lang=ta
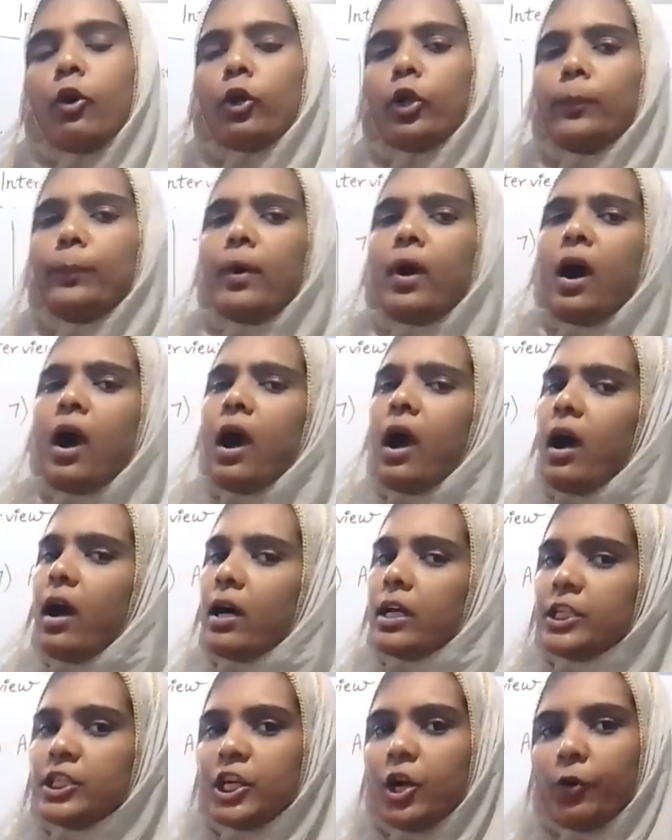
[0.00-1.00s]
ரொம்ப
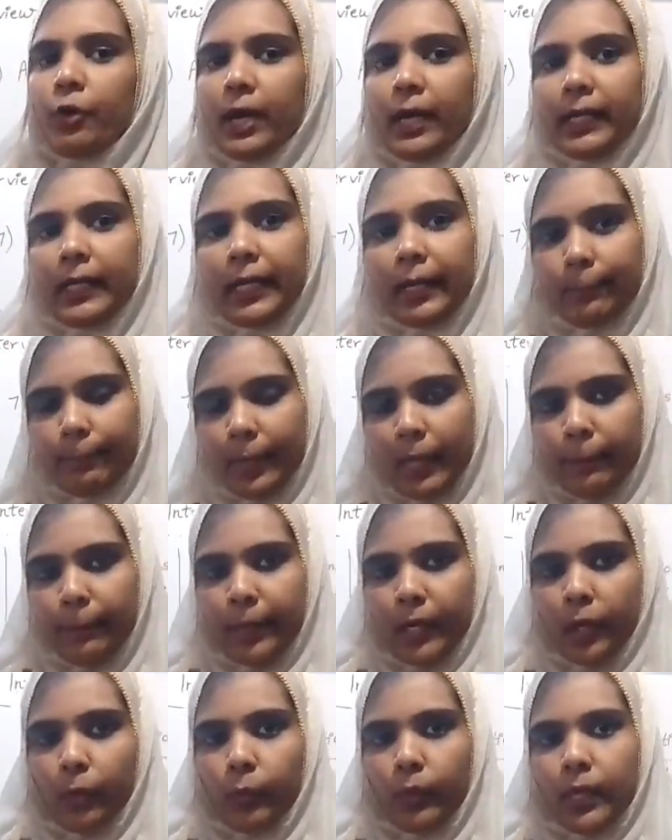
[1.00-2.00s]
ஹார்ஷாக அவங்க கிட்ட ரிப்ளை
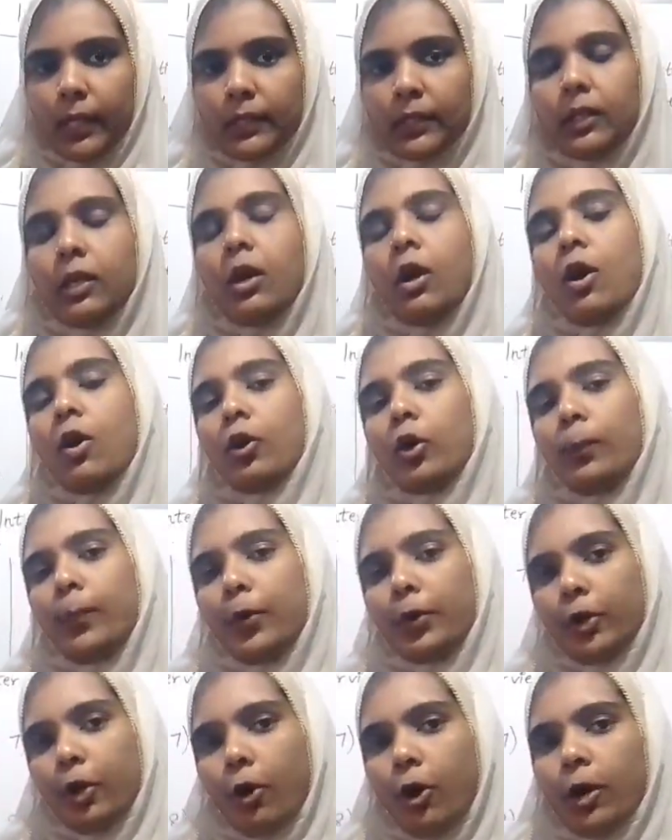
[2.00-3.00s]
பண்ணக்கூடாது ரொம்ப
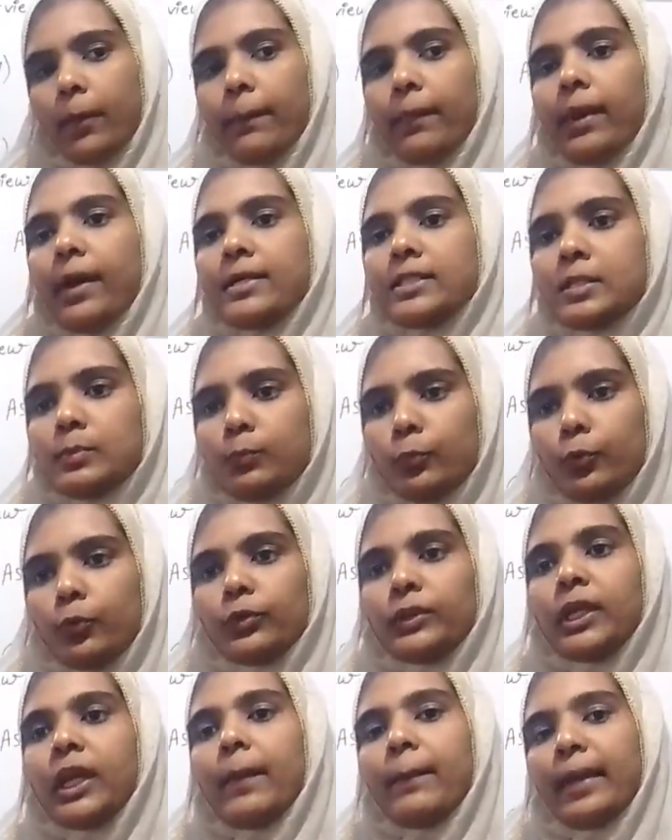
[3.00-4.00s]
நார்மலாக
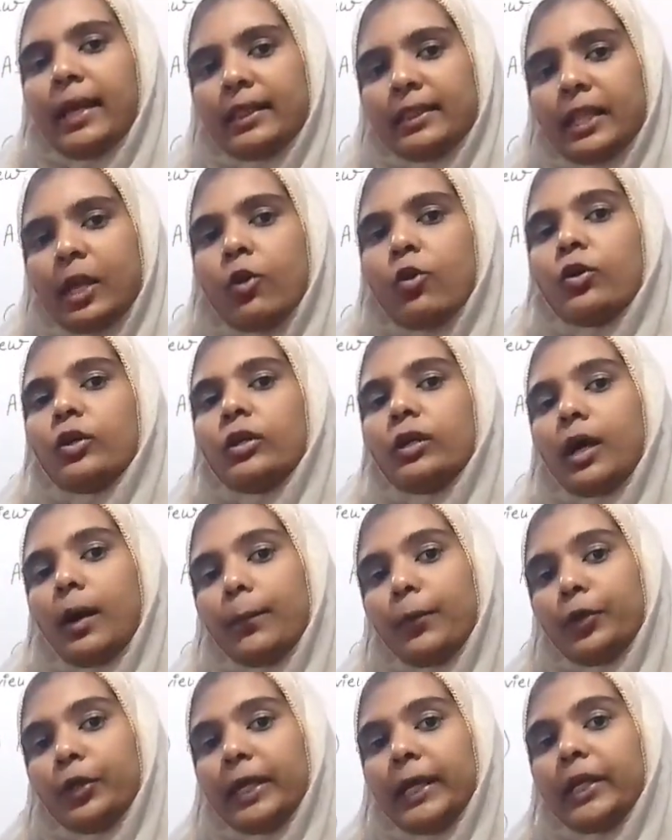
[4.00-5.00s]
ஸ்மூத்தாக நம்ம எந்த அளவுக்கு
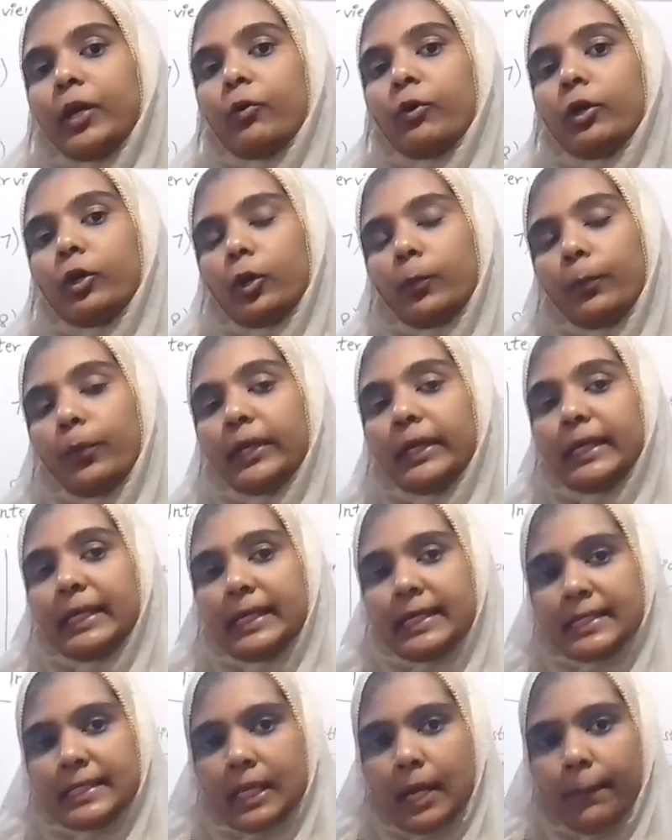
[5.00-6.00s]
கம்யூனிகேட் அவங்களுக்கு ரொம்ப
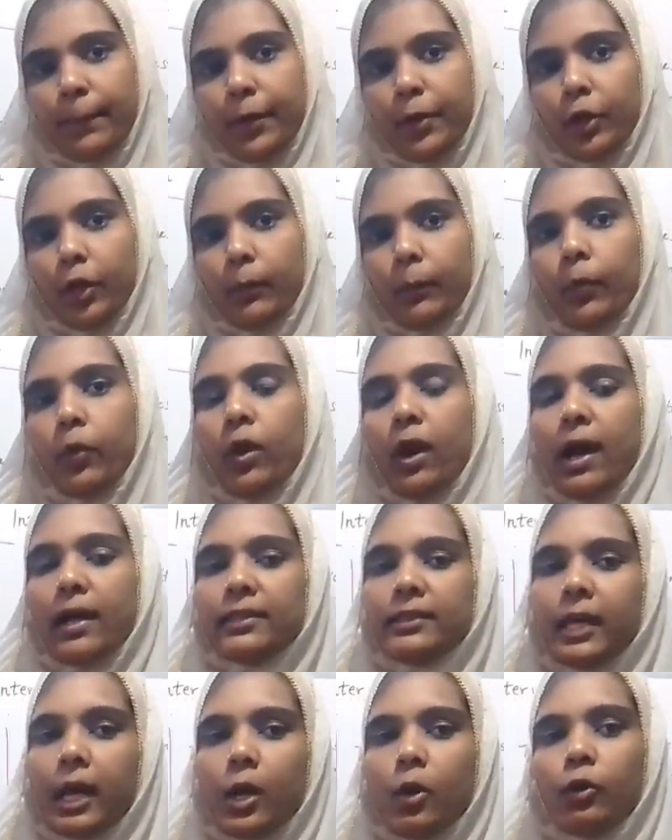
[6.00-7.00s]
ஈஸியாக பண்ணுறோமோ
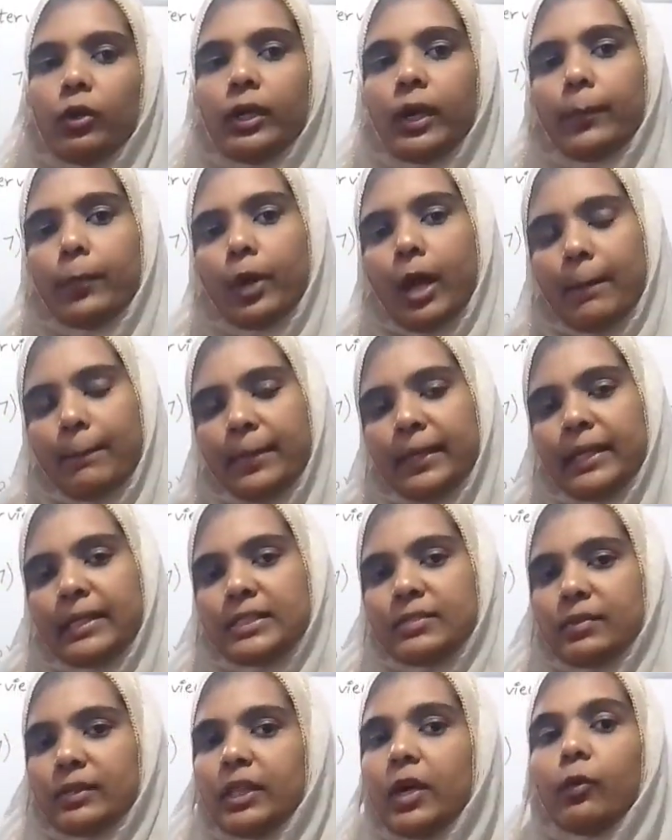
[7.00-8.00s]
அந்த அளவுக்கு நம்மளோட
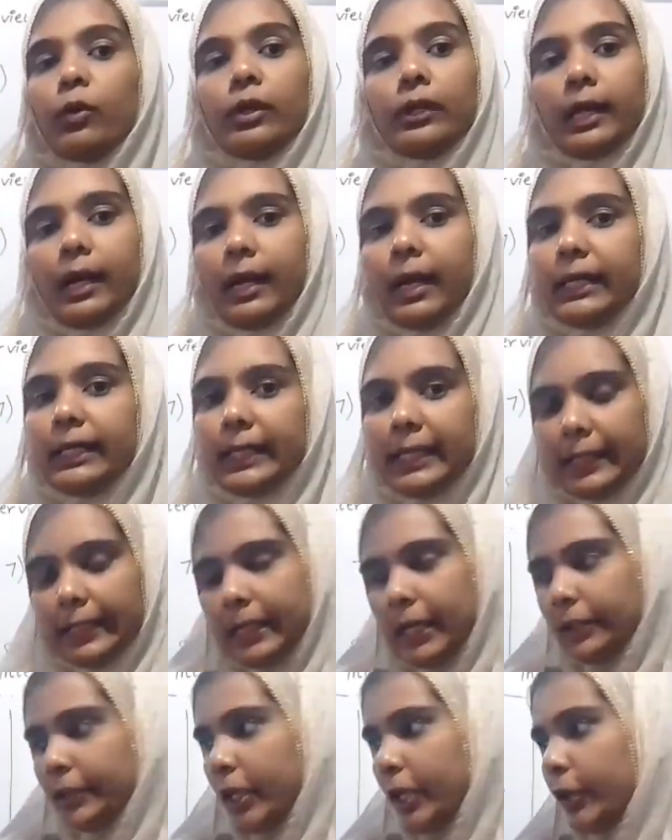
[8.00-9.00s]
அப்பியரன்ஸ் வந்து அவங்களுக்கு நல்லா
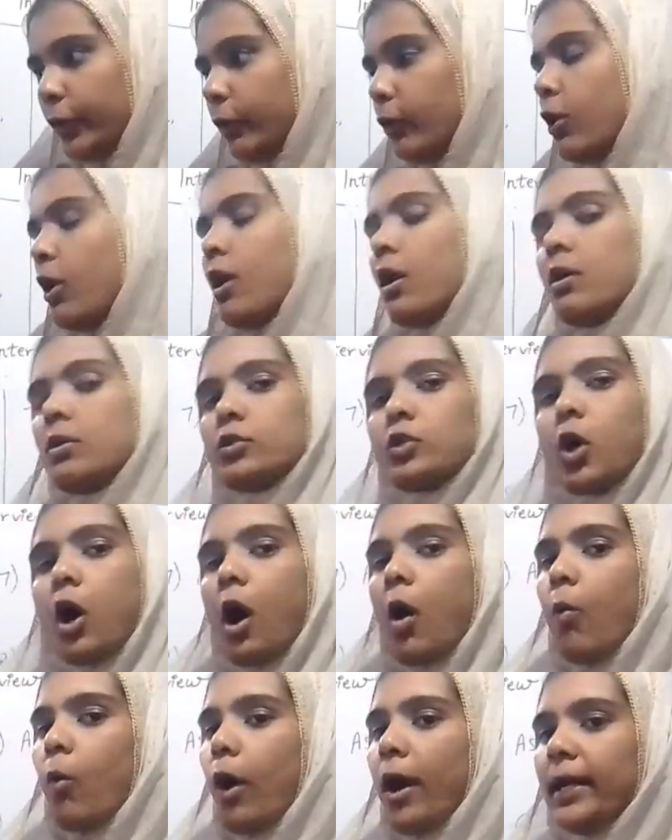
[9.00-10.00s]
நீட்டாக தெரியும் ஸோ
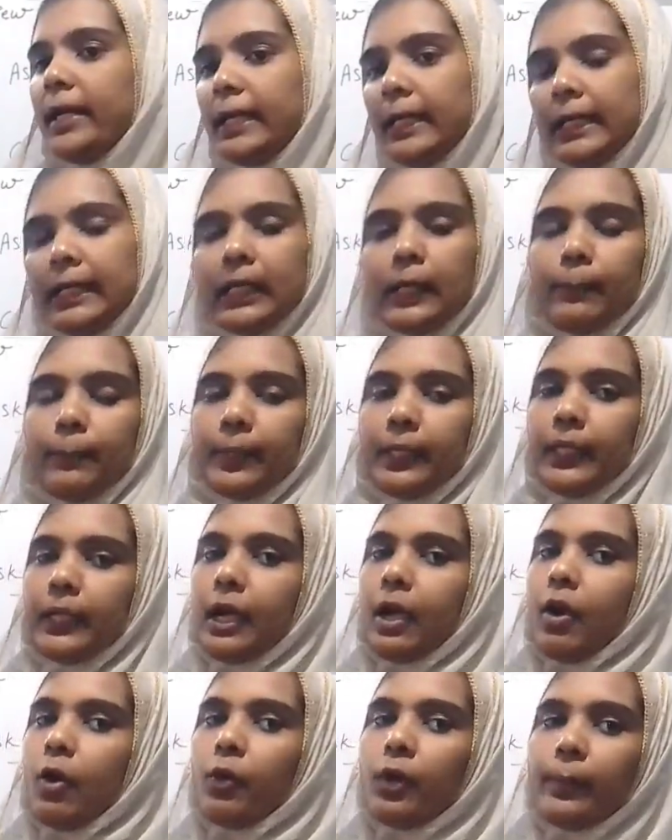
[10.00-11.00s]
அவாய்ட் இன்டரப்டிங்
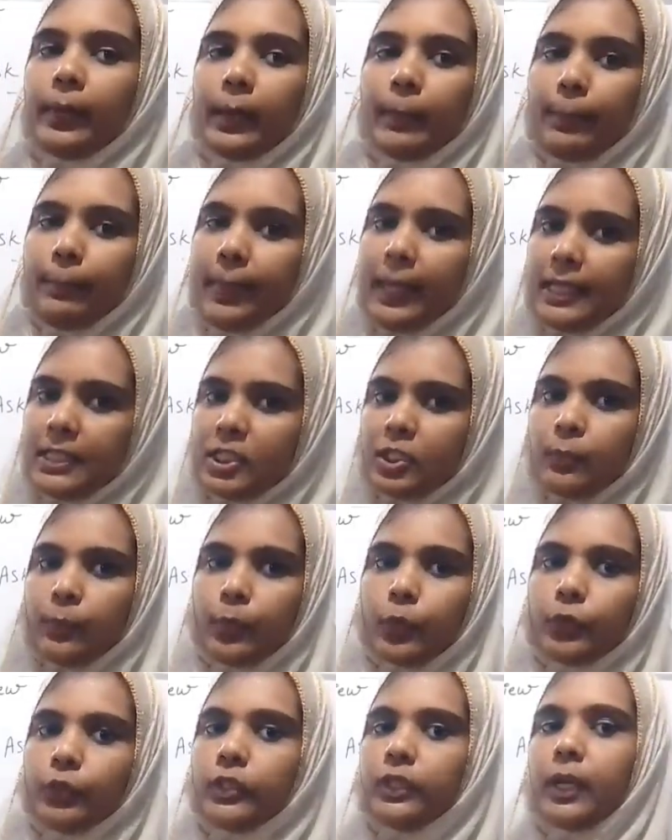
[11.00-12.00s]
அவங்க நம்ம
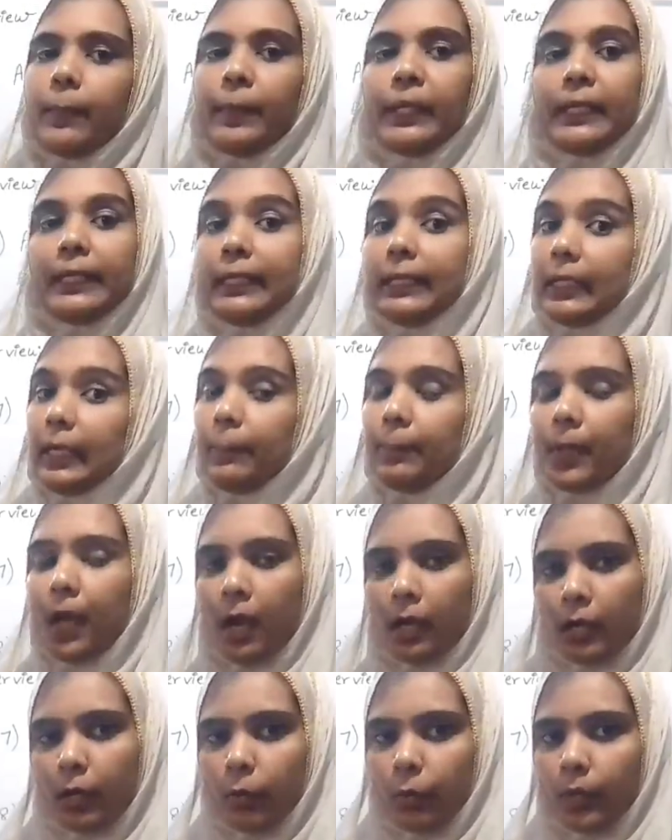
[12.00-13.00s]
பேசும்போது நம்ம இன்டரப்ட்
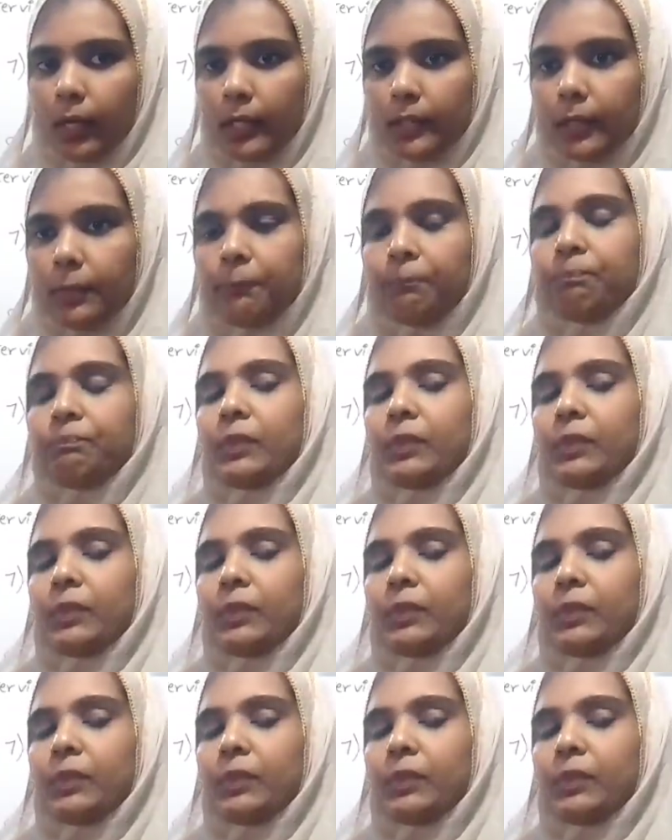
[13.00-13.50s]
ஆகக்கூடாது